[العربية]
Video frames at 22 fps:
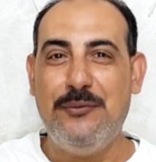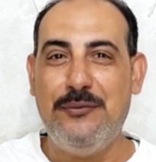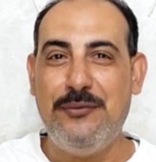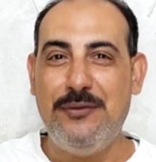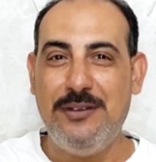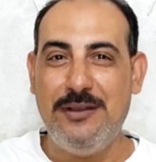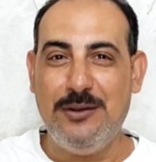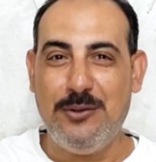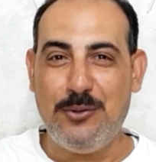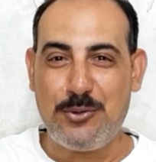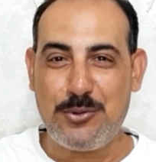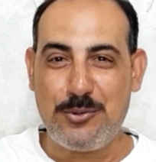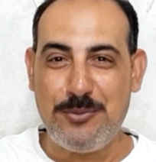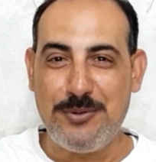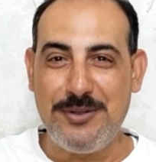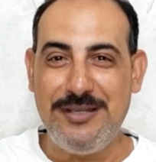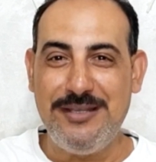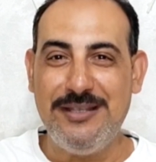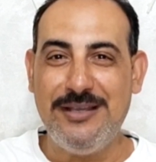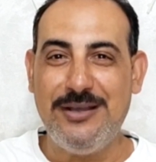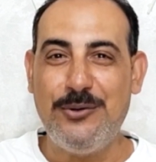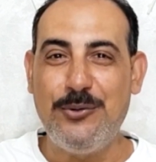في
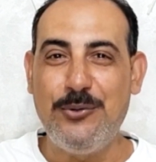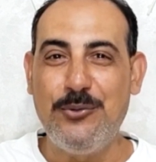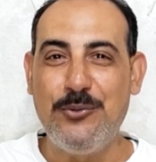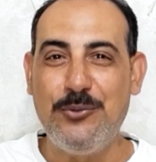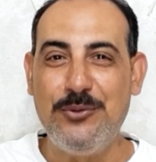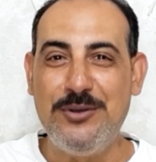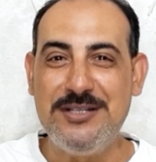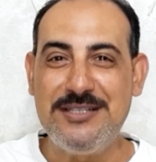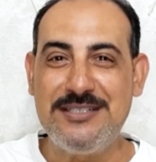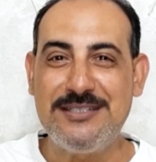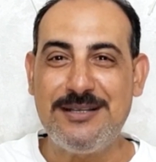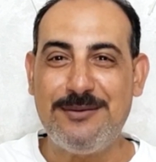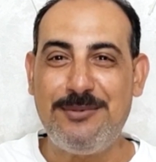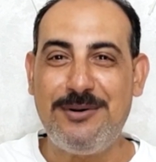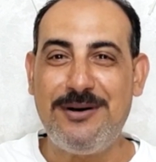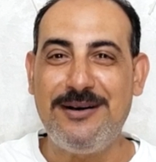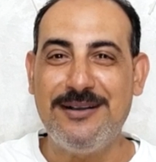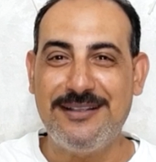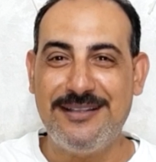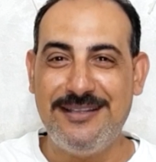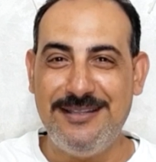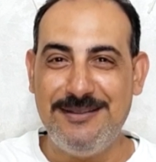العربيه ولسه
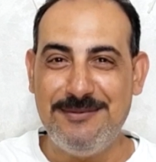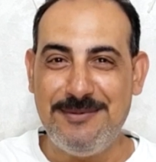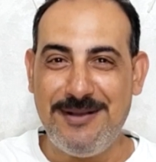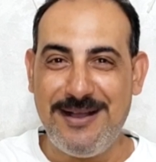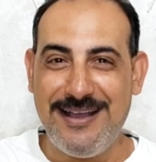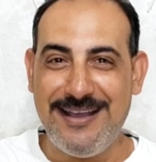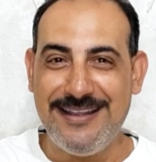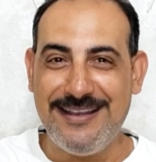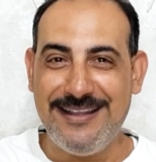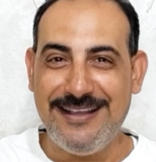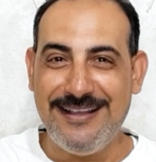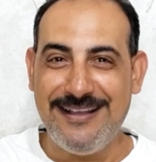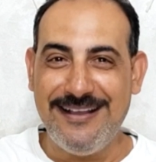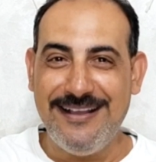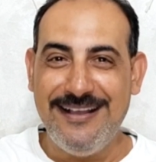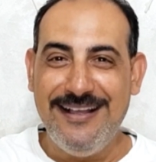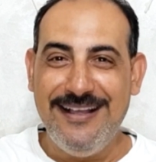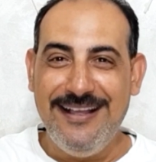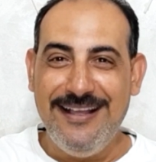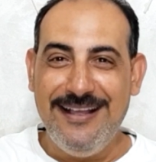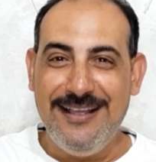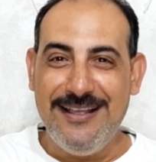باقي معانا
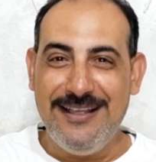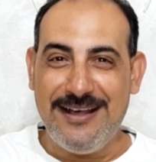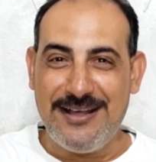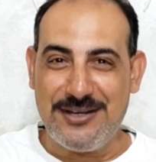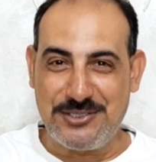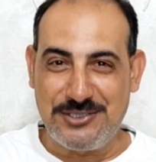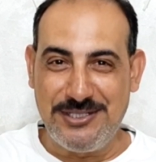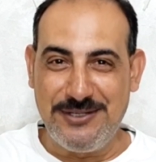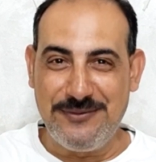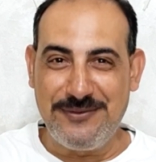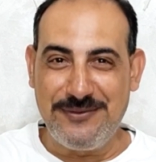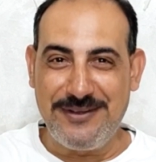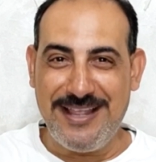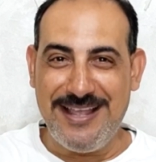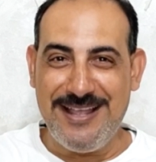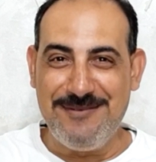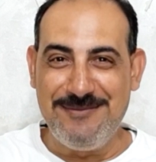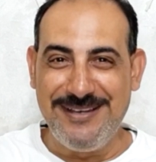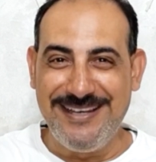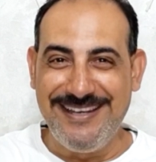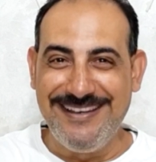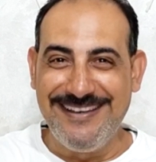ارشيف
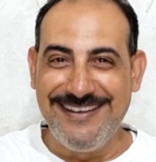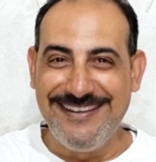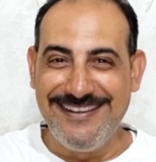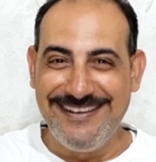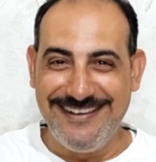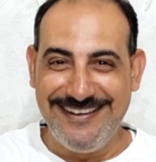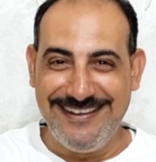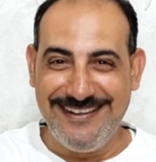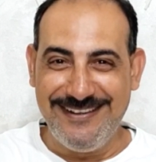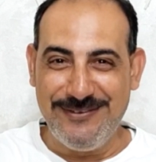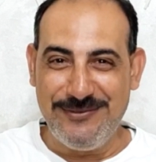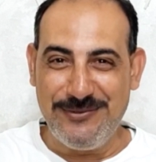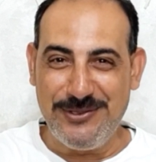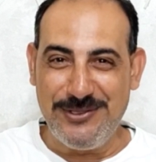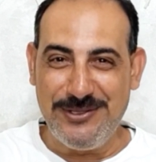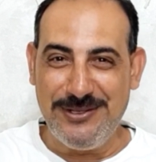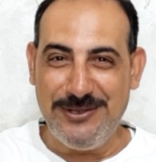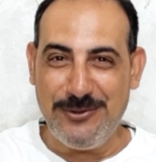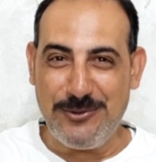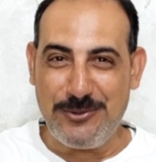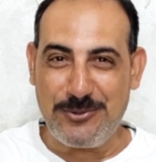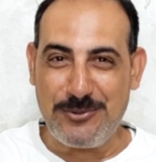كامل في
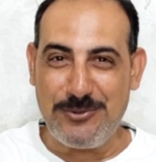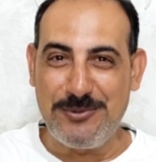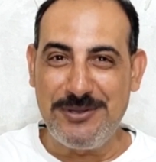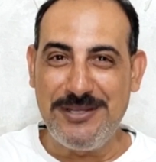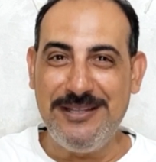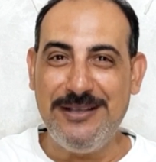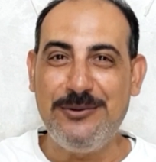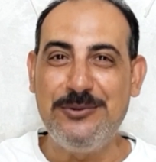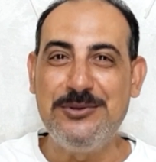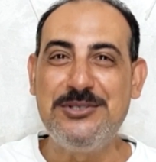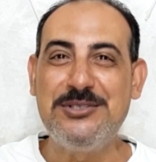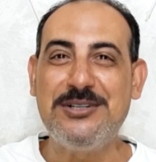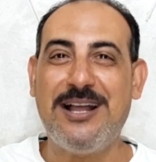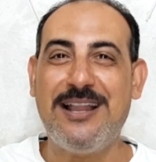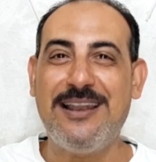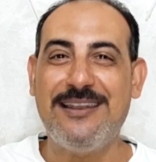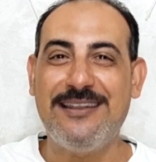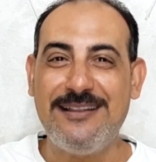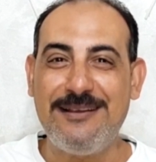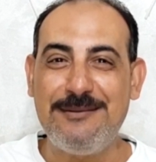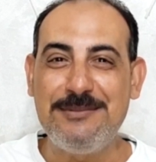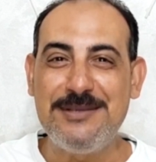العربيه وان شاء
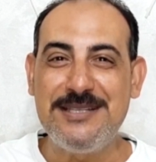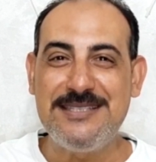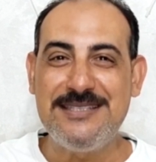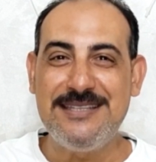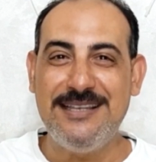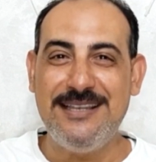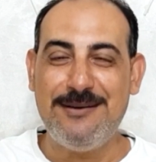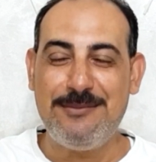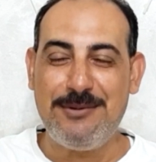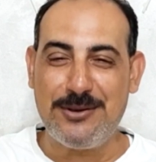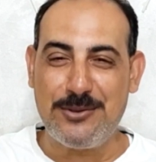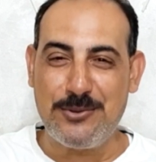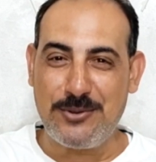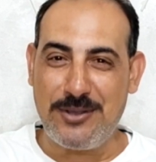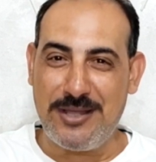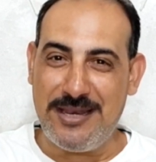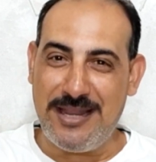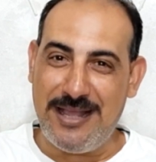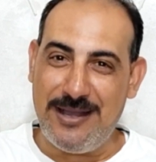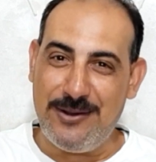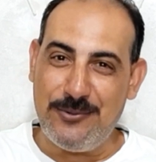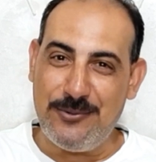الله باذن الله برضو
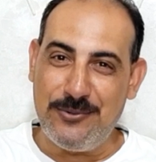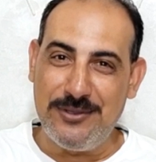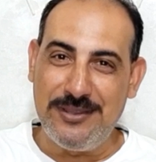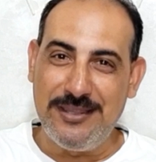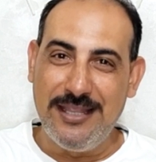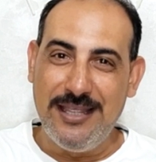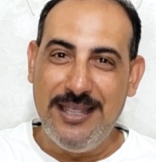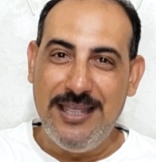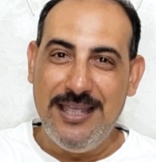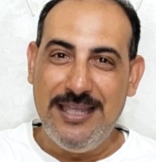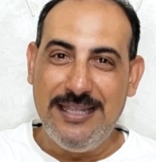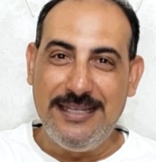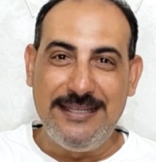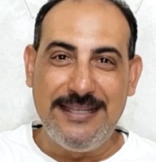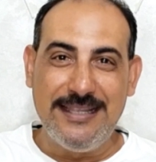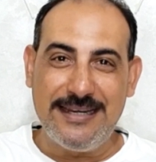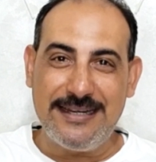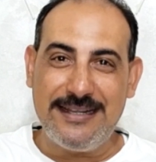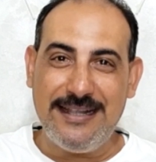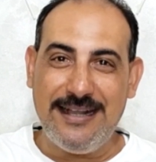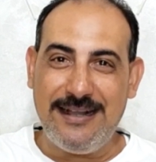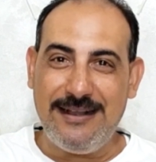هنعود
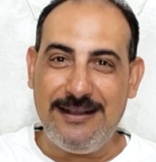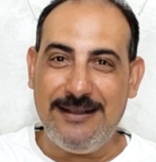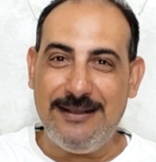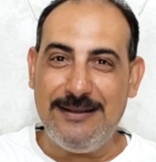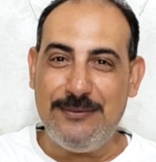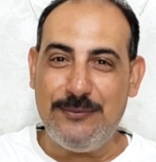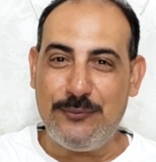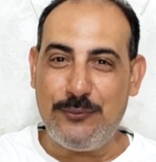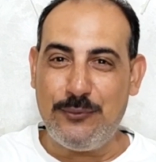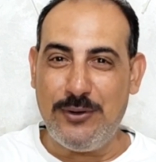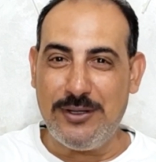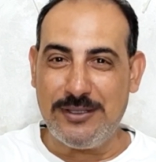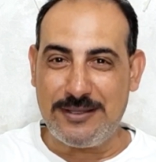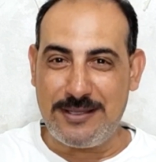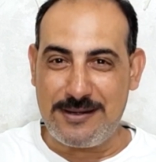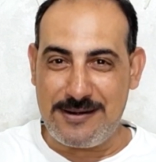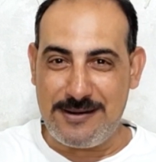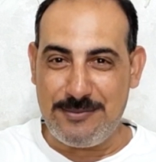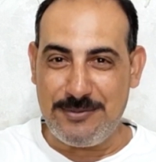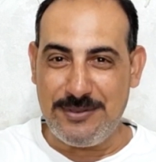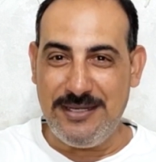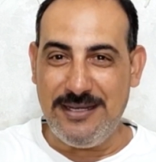نرجع في وقت
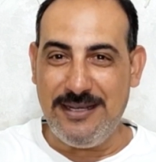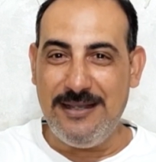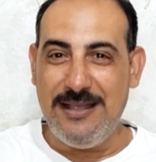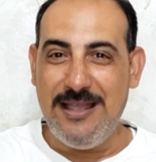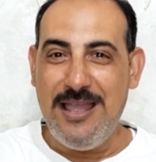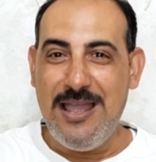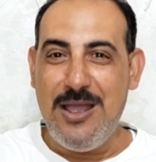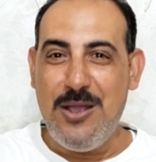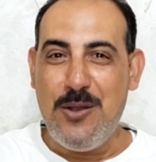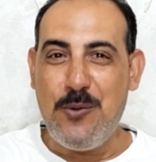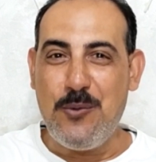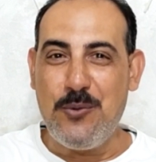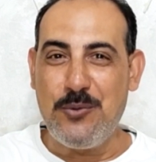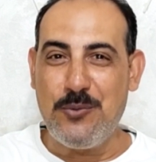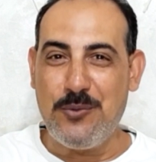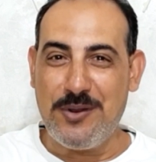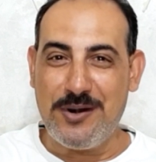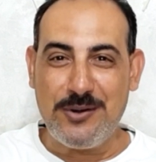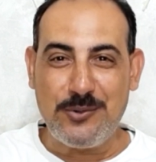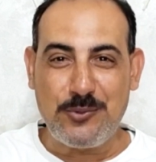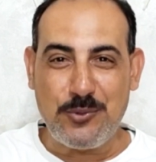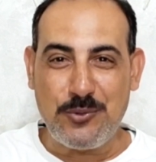الربيع
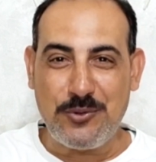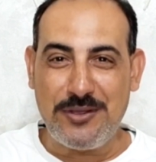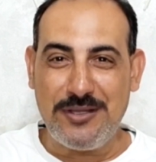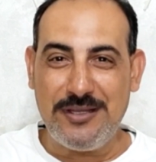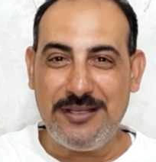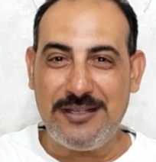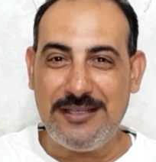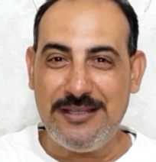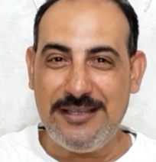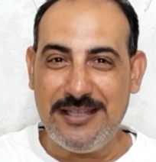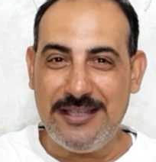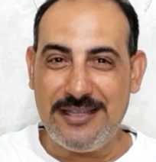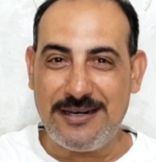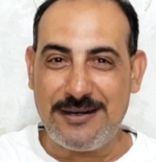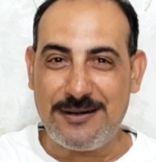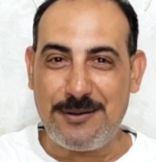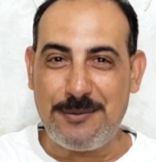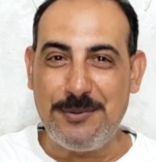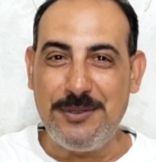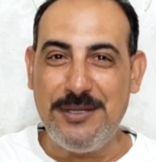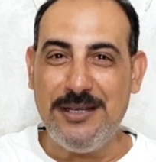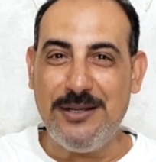ونوريكم كدير
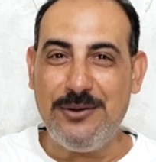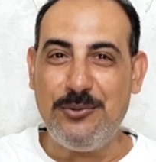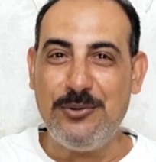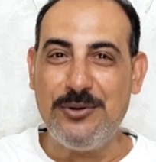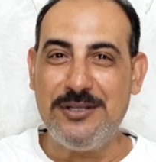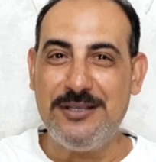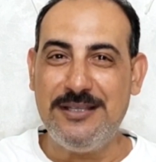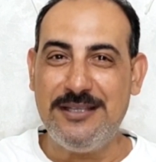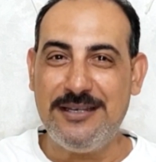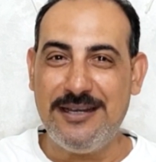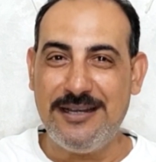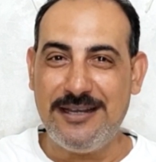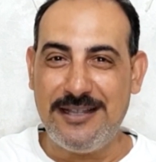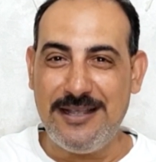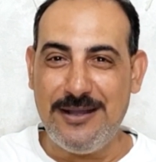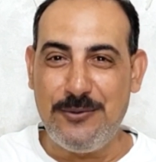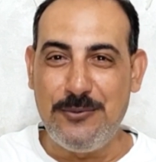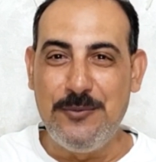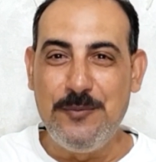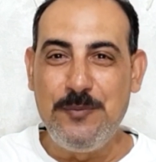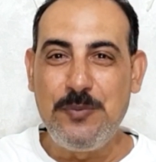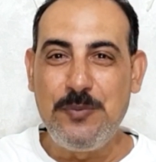الربيع وكدير الجو